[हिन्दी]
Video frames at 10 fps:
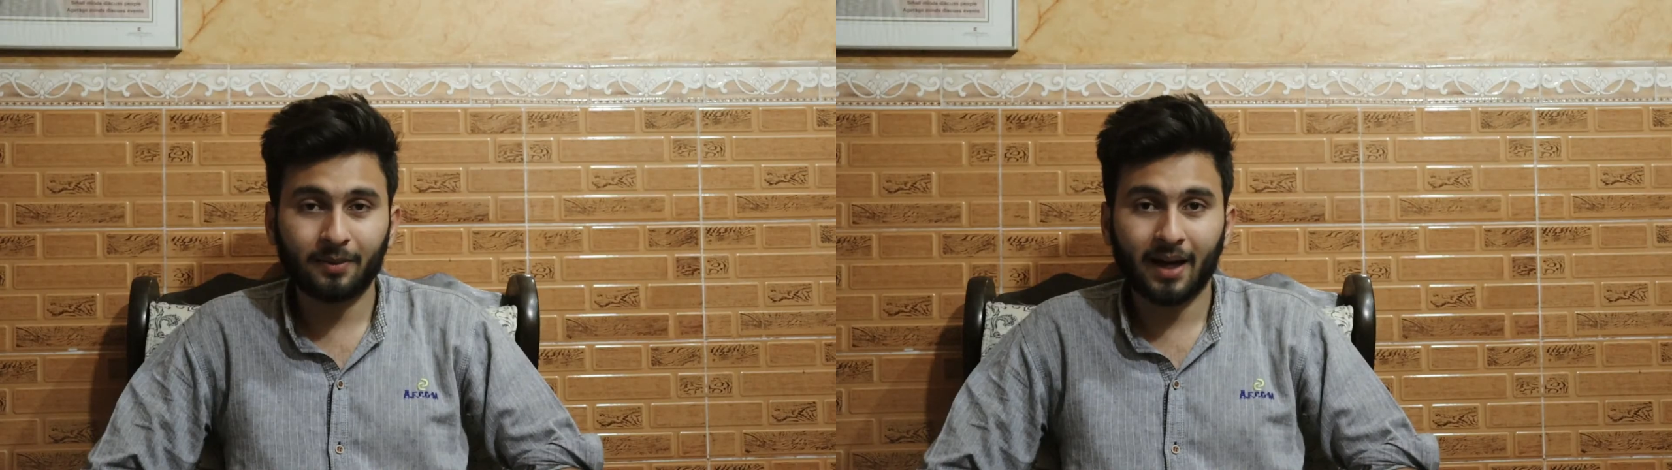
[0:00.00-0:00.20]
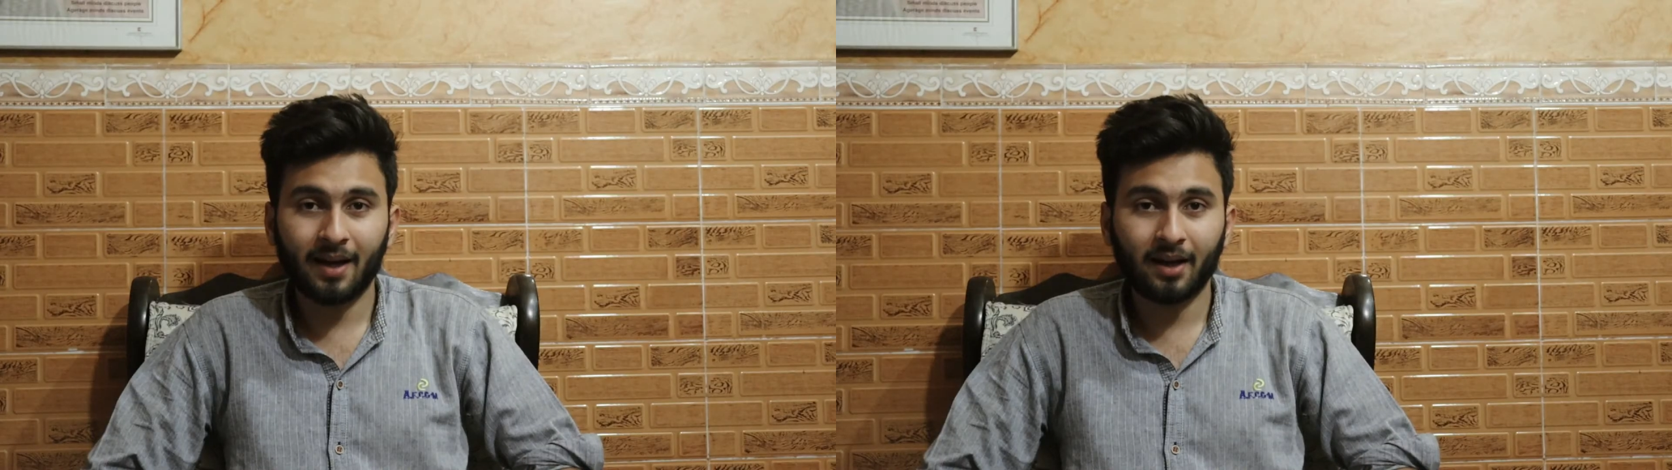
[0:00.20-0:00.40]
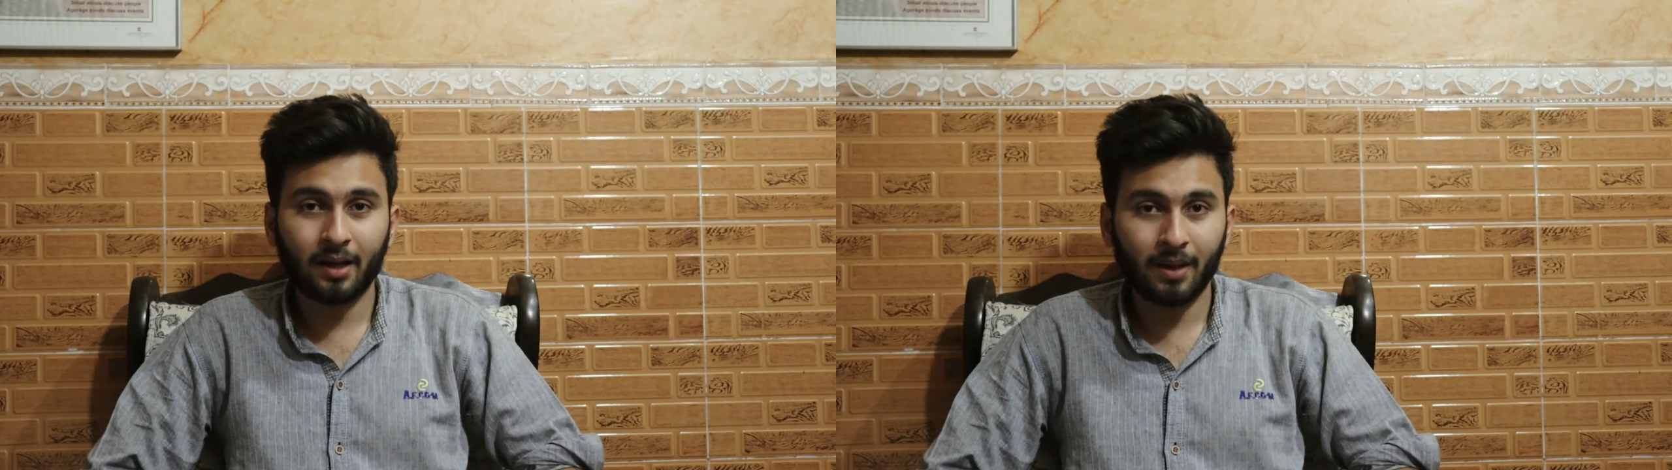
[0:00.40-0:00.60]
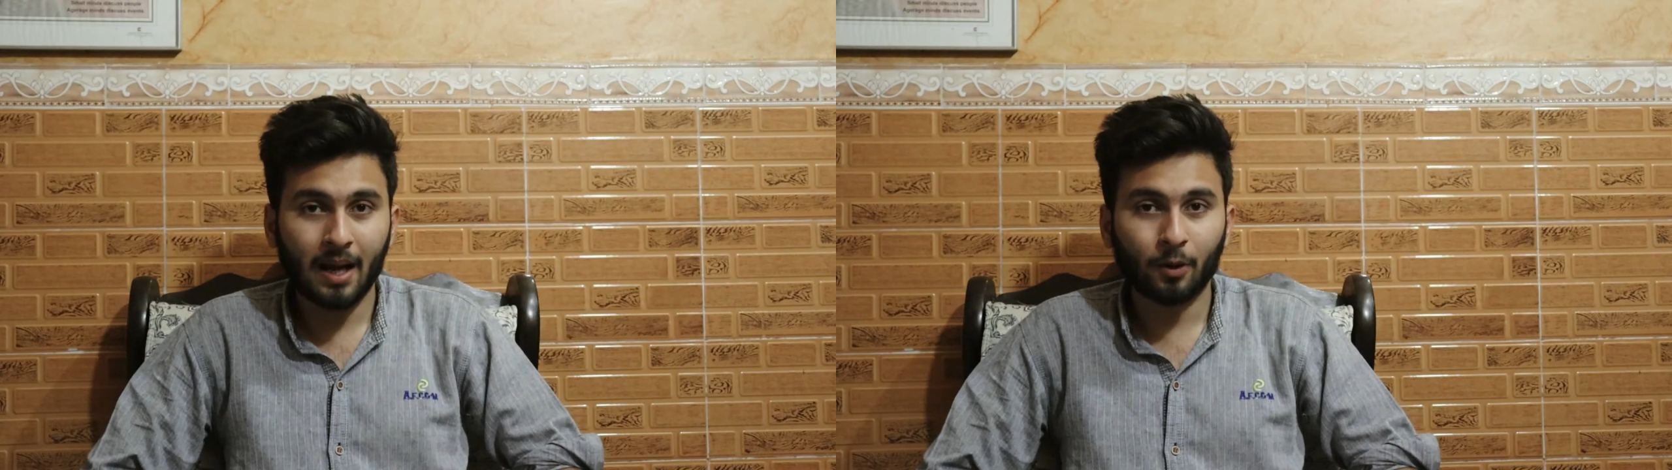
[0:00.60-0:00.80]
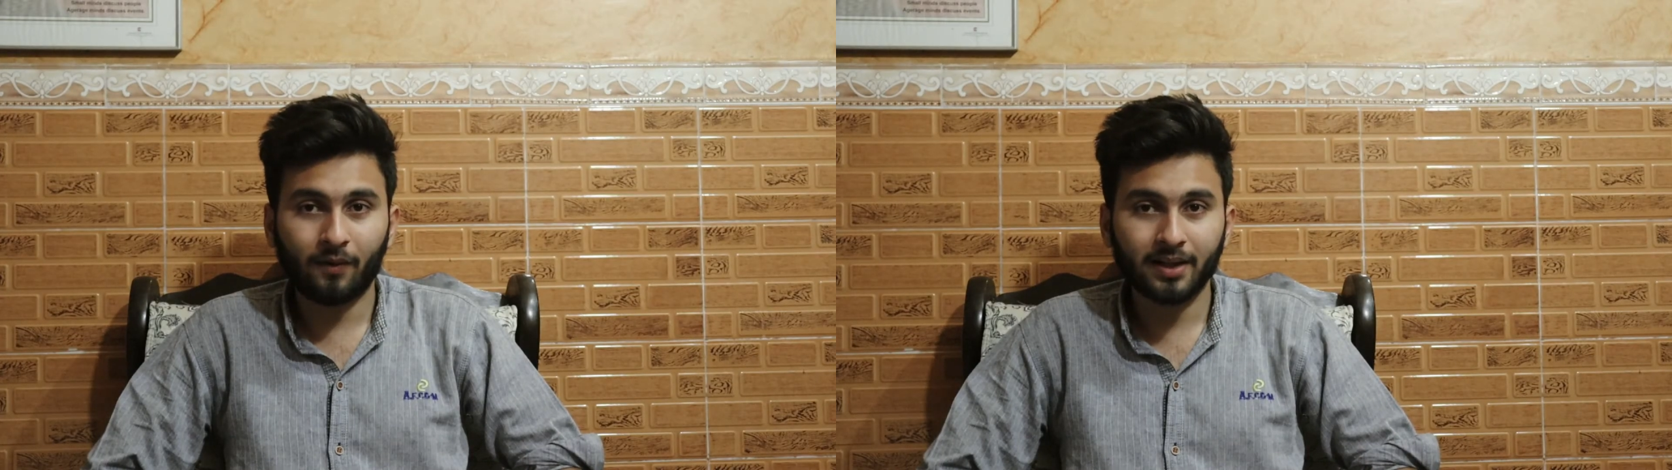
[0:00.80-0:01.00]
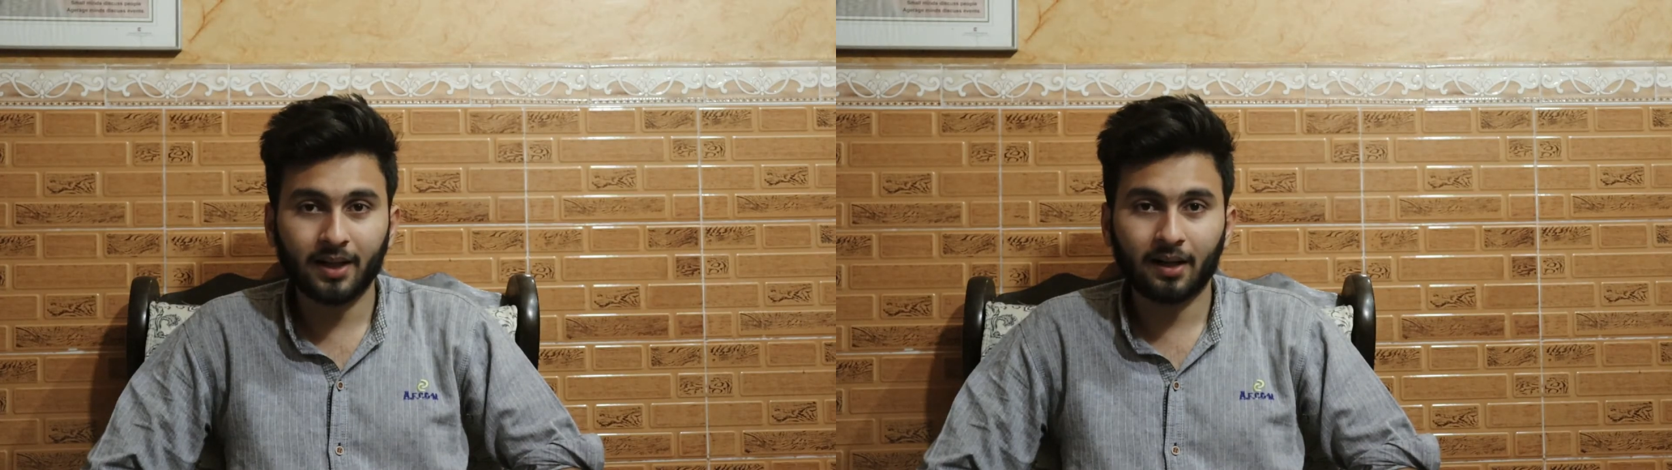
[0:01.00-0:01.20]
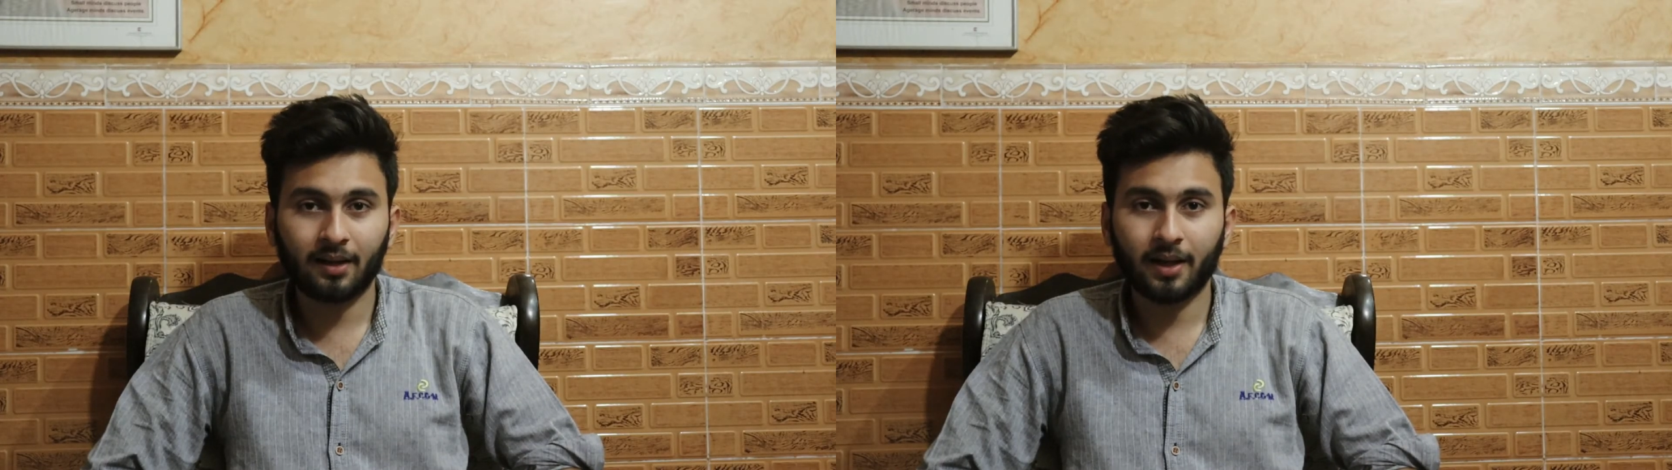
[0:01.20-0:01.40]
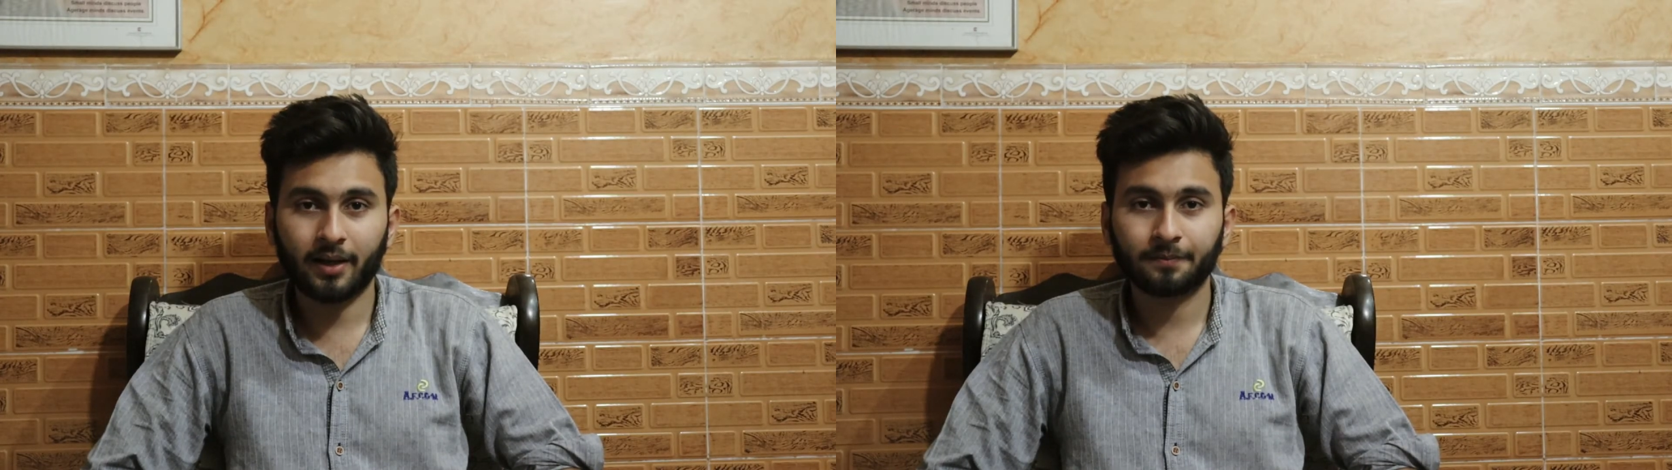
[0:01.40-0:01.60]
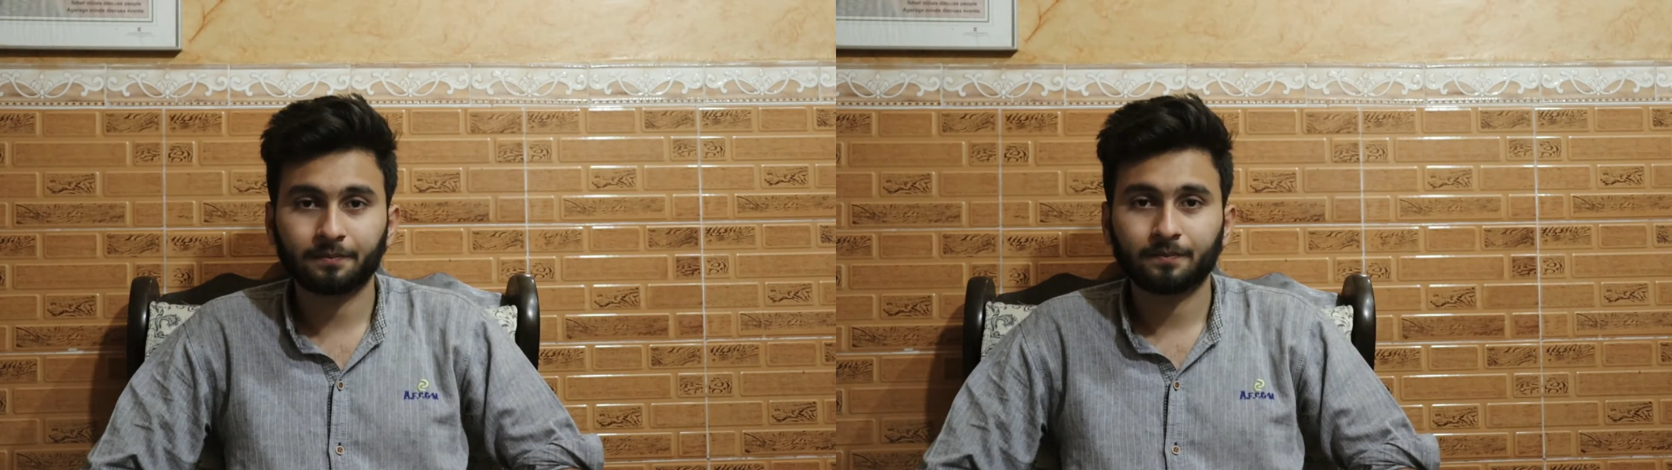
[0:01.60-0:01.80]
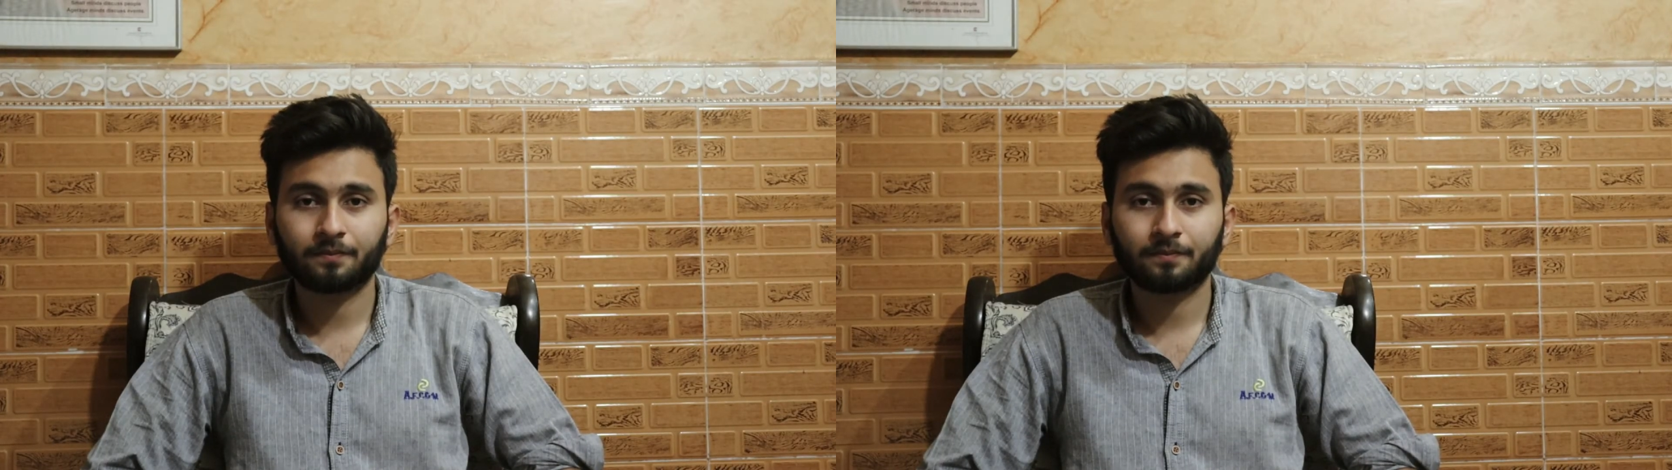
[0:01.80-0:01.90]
इसमें खेलेगा ये मैंने आपको वादे कर दिया है